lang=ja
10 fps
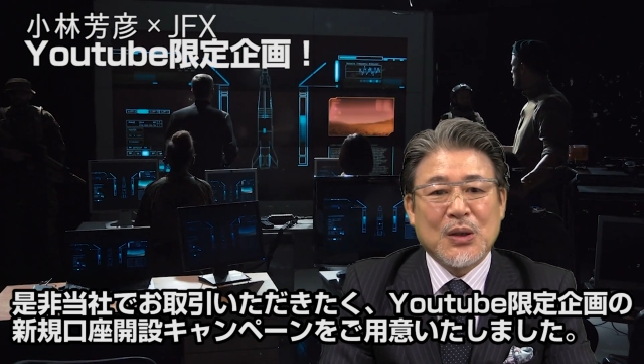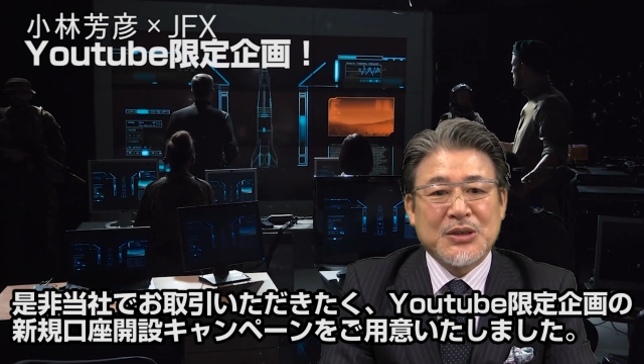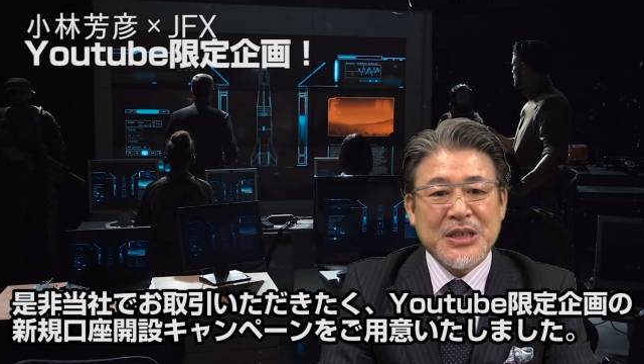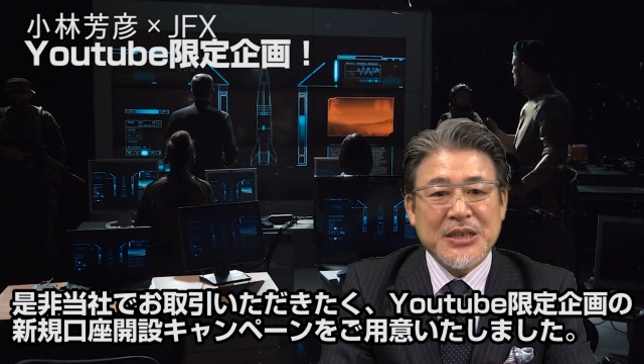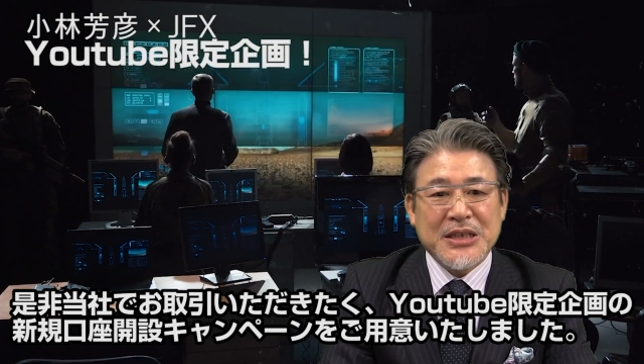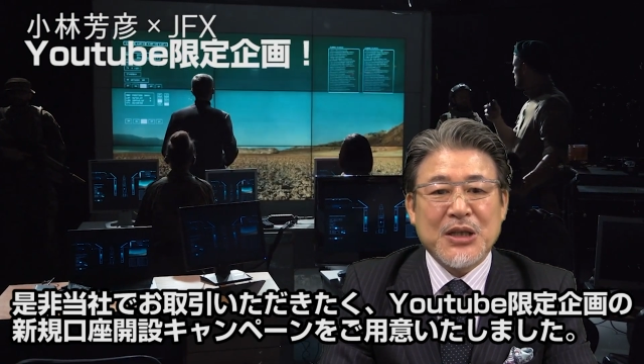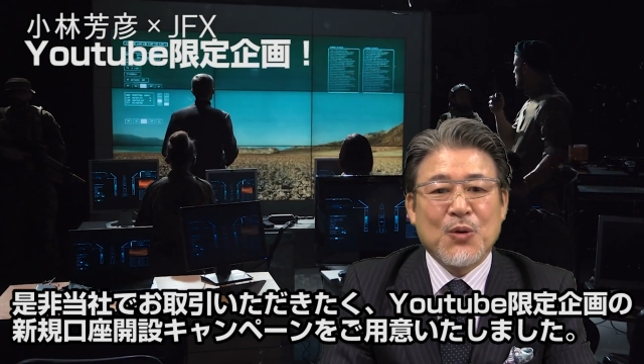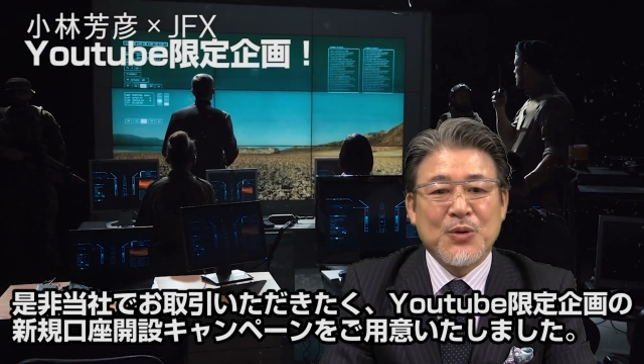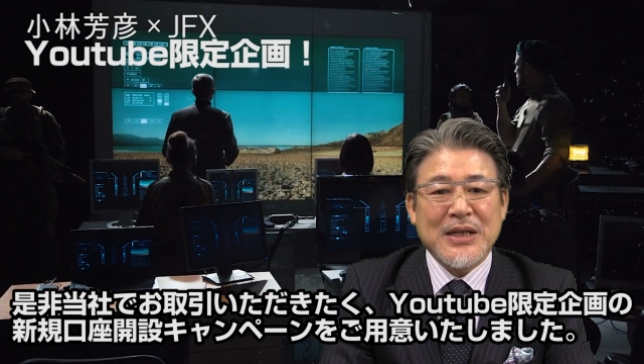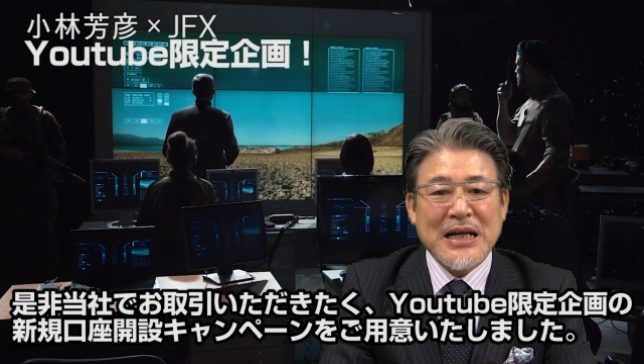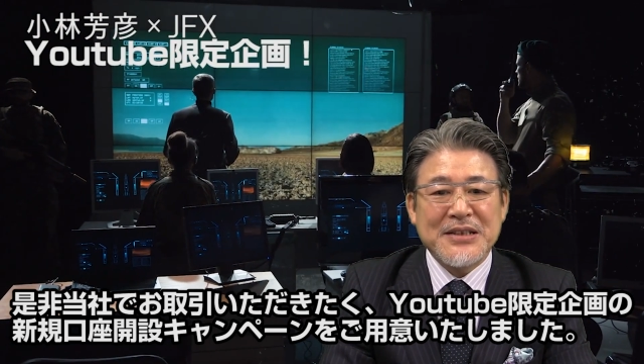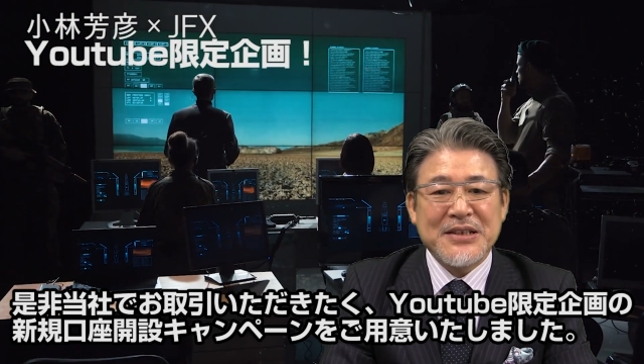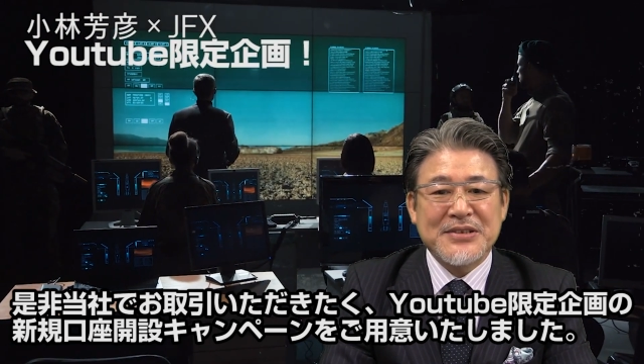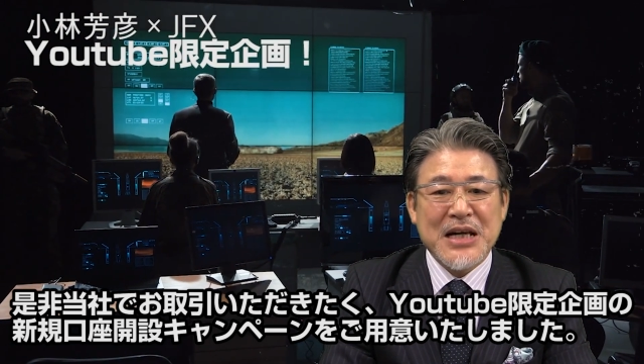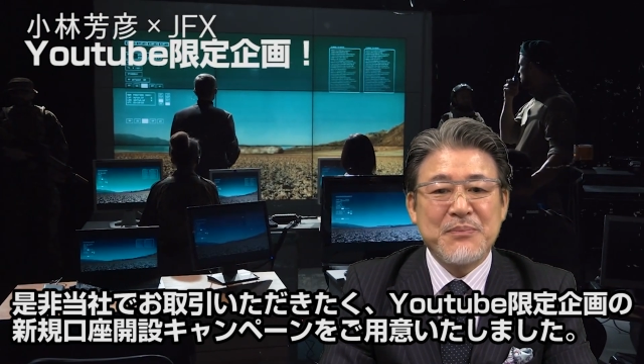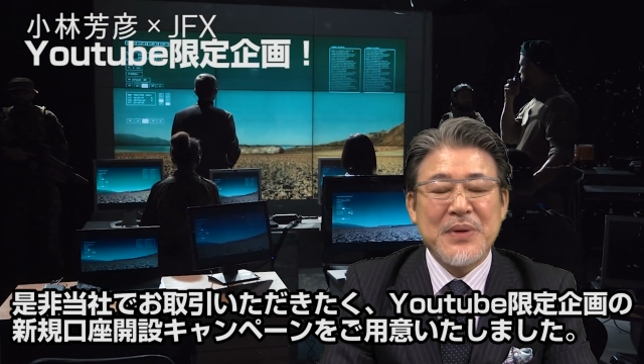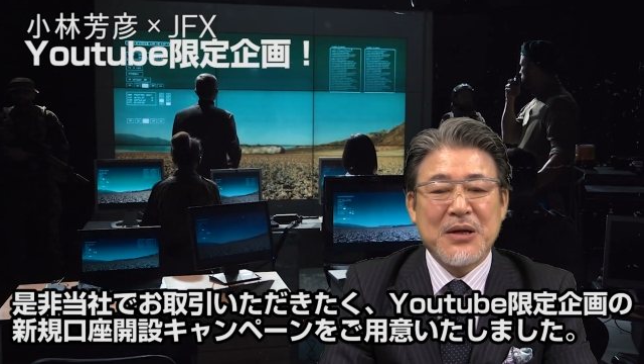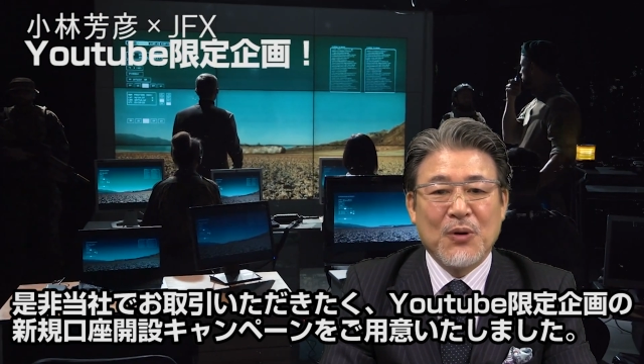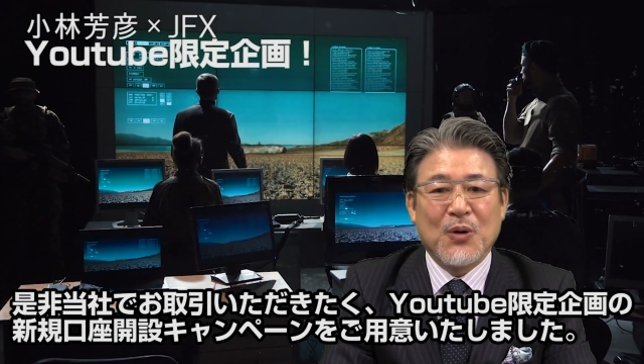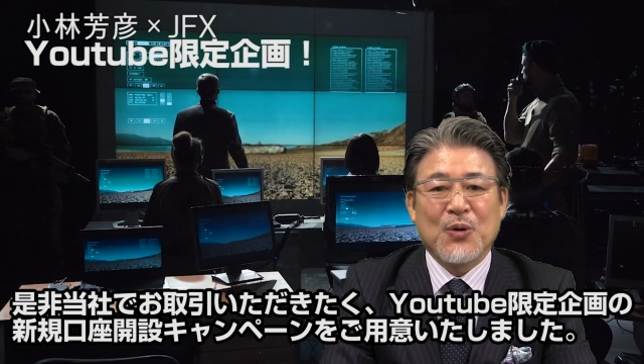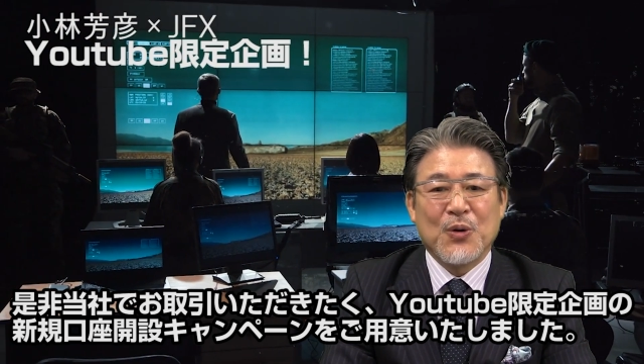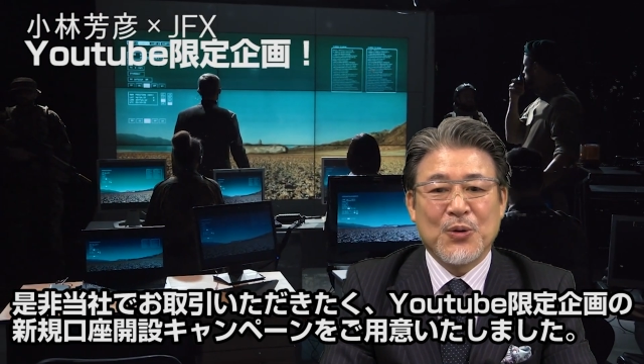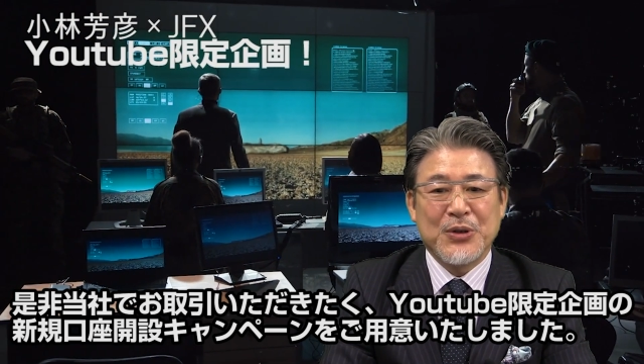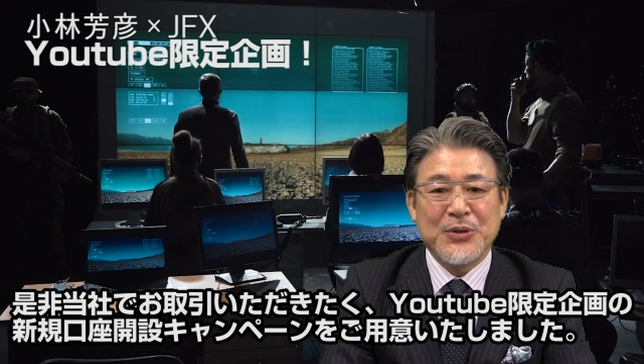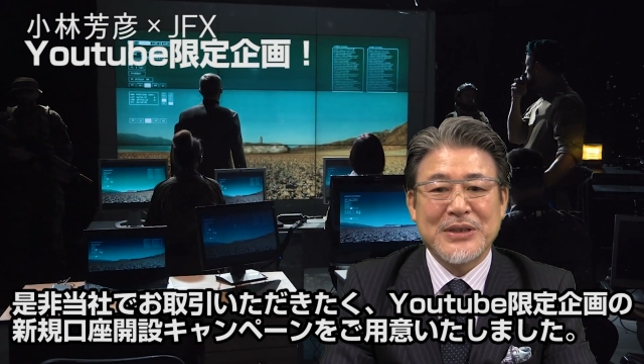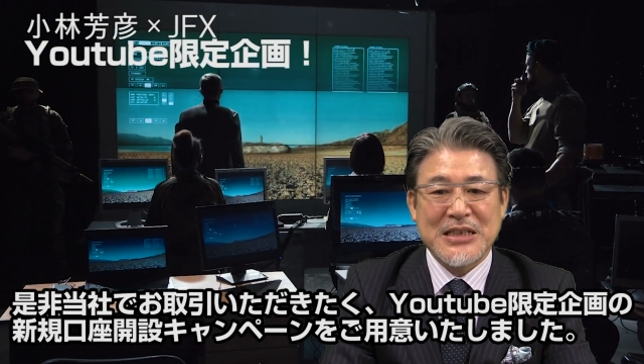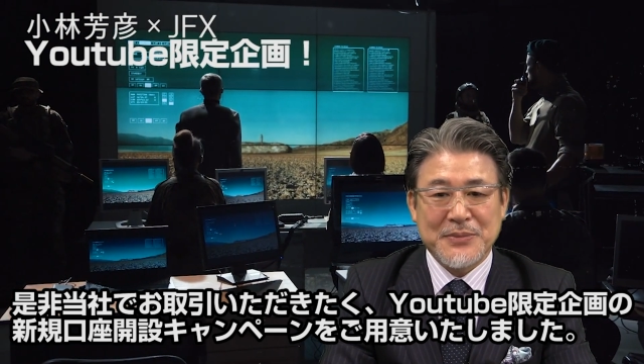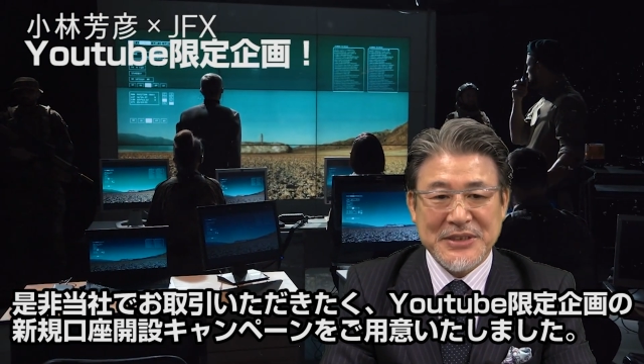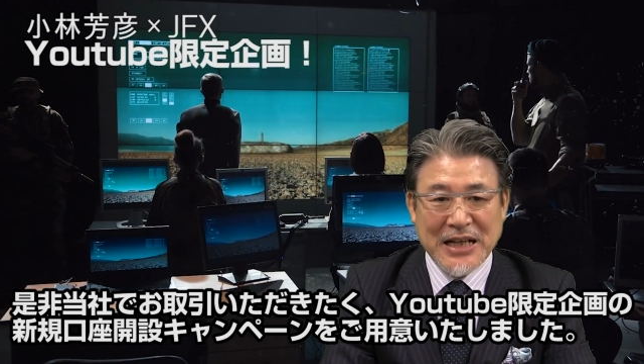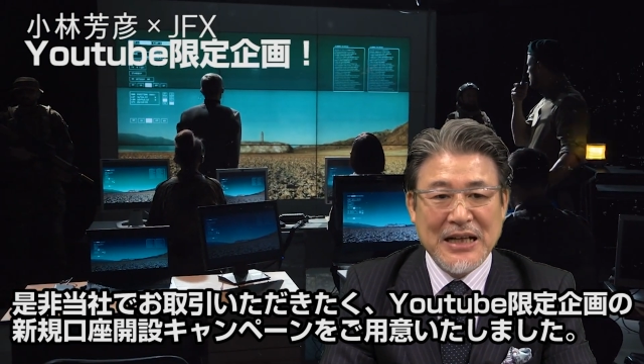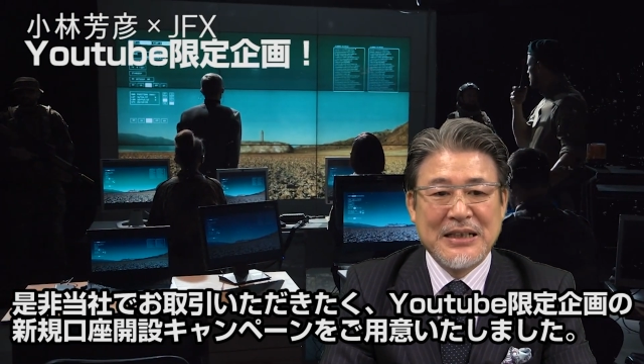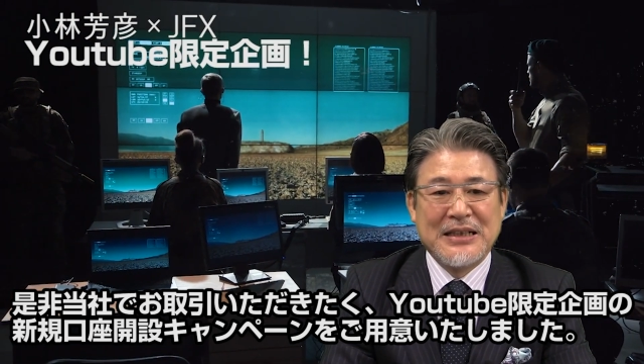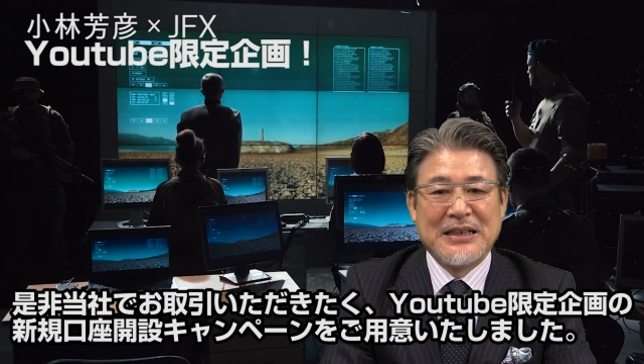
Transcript: 新規口座開設キャンペーンをご用意をいたしました。